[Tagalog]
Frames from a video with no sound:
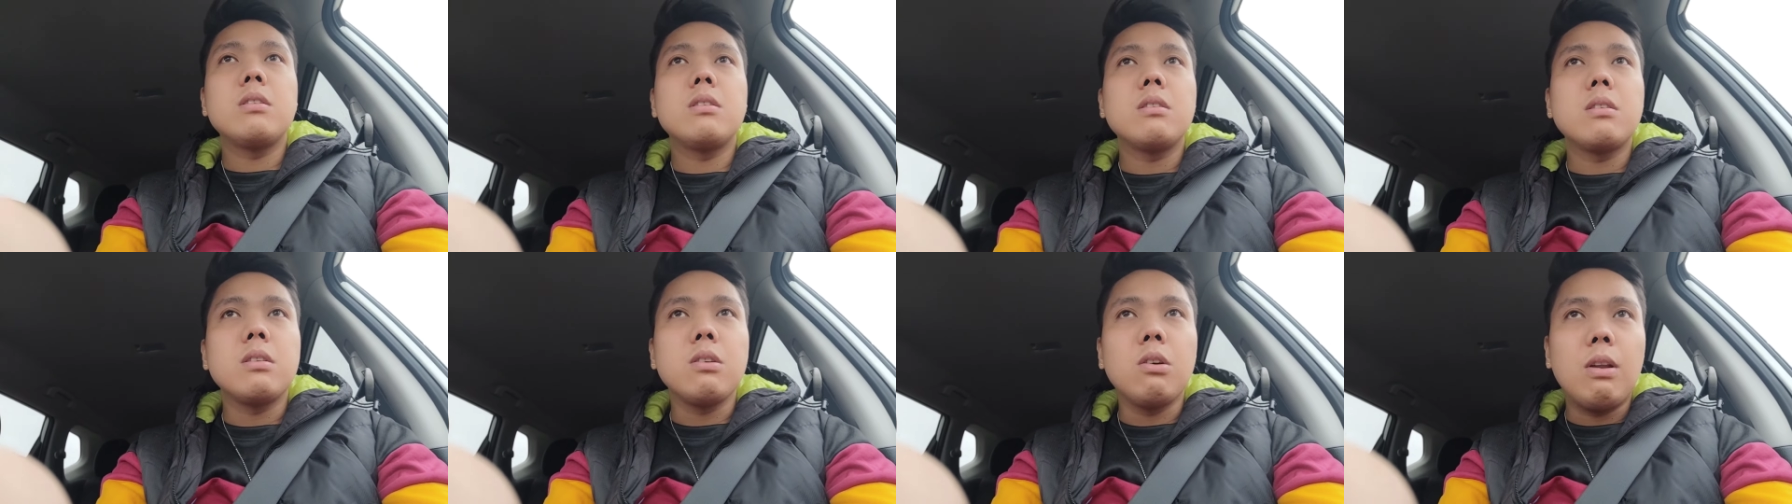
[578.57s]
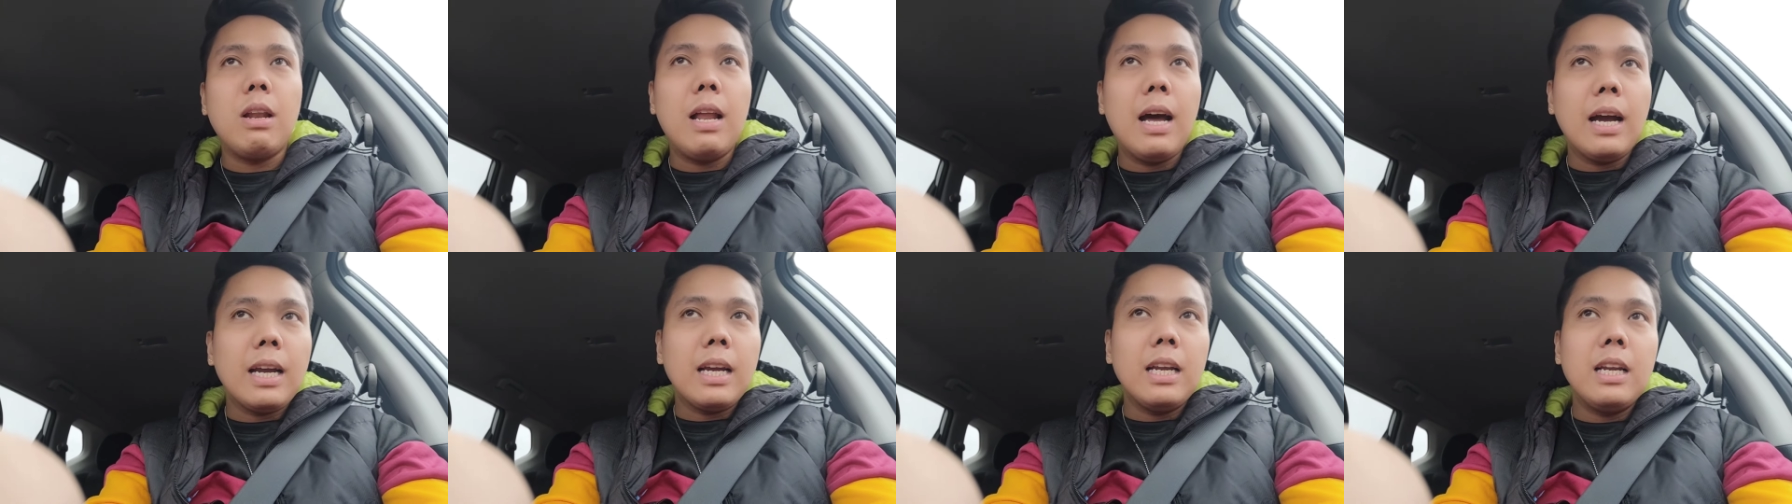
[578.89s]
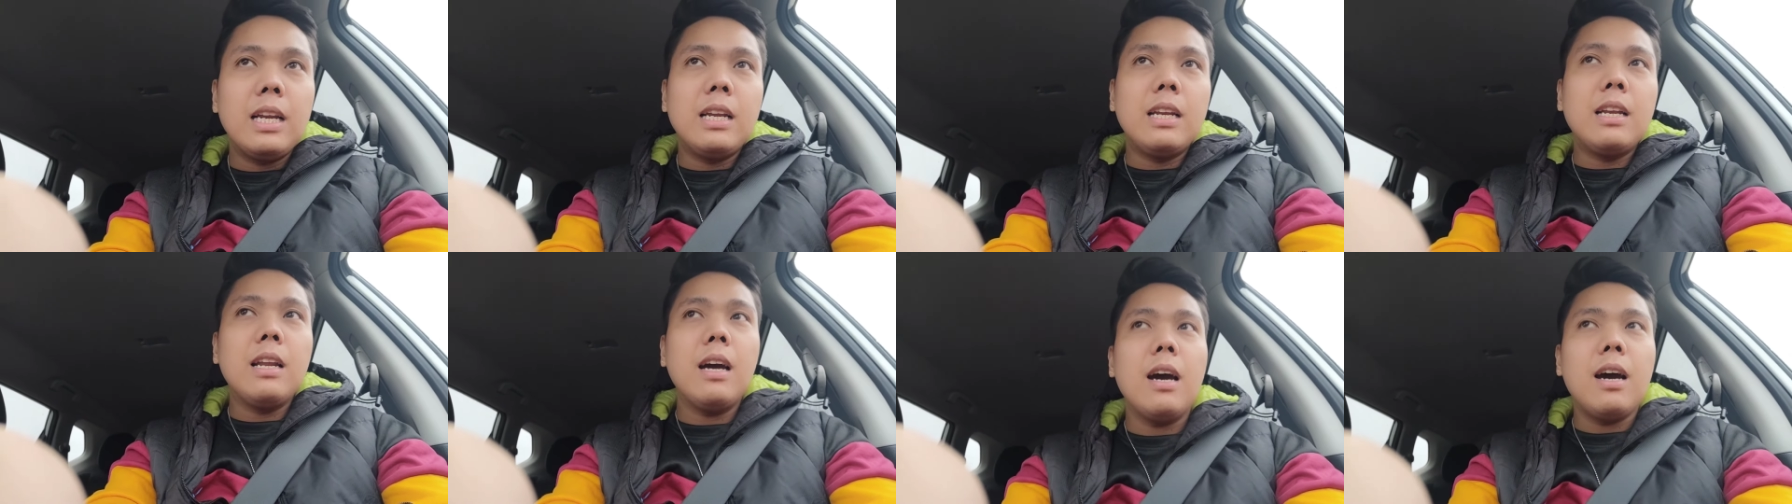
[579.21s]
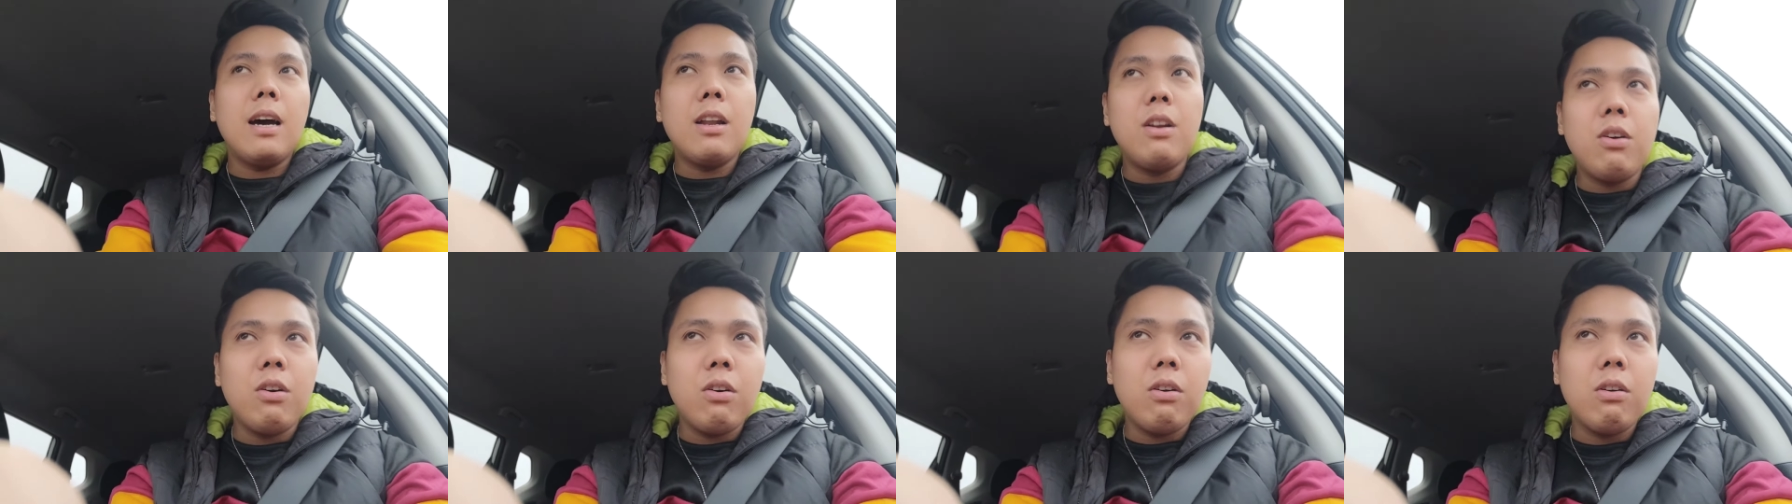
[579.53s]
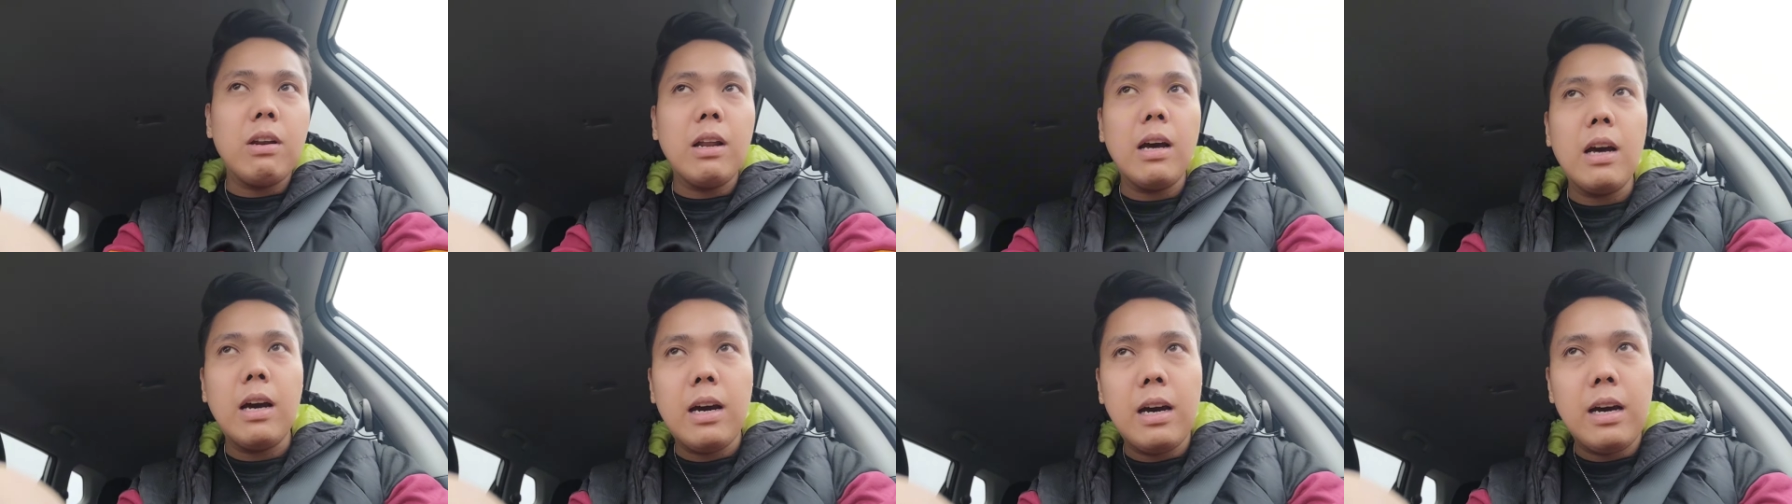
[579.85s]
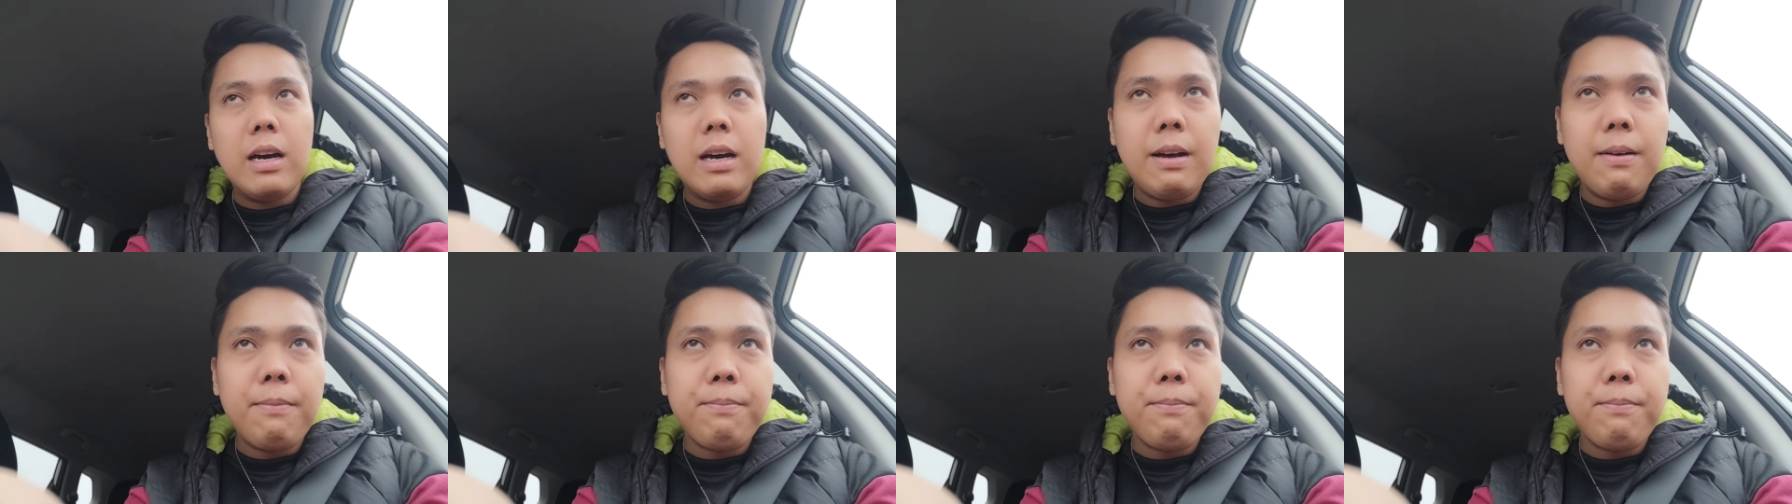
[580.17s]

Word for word: So, luckily, naka-ano ako, naka,